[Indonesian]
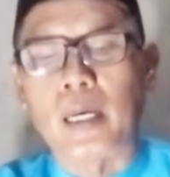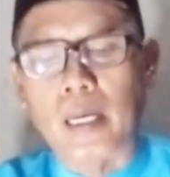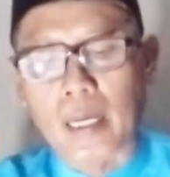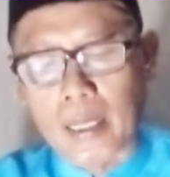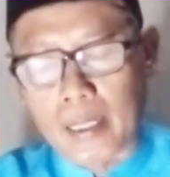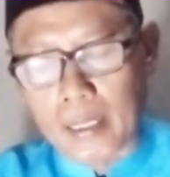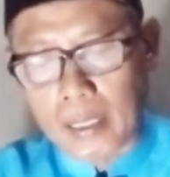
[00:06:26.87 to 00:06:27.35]

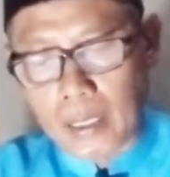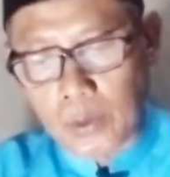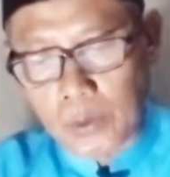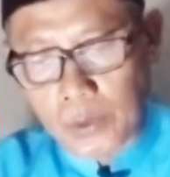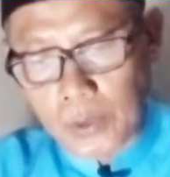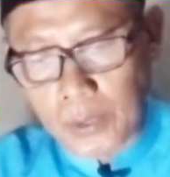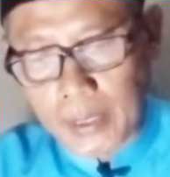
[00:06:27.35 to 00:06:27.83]

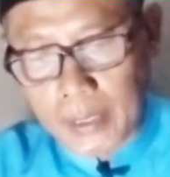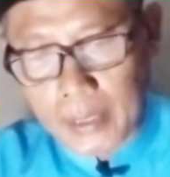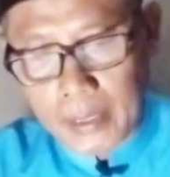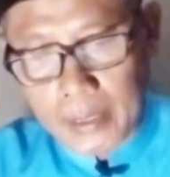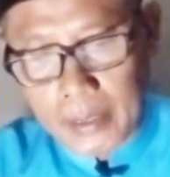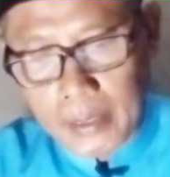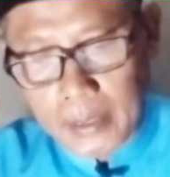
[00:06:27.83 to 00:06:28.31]
a'lahu
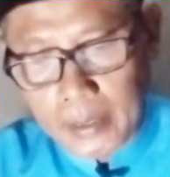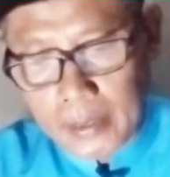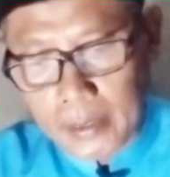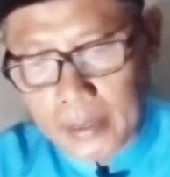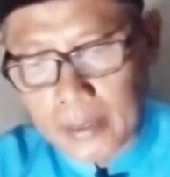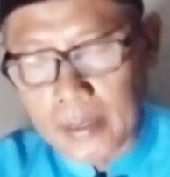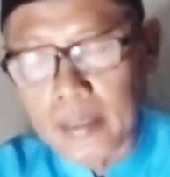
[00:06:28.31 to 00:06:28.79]

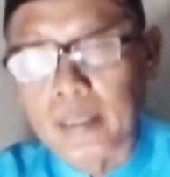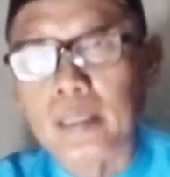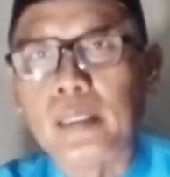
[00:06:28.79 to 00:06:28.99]
ini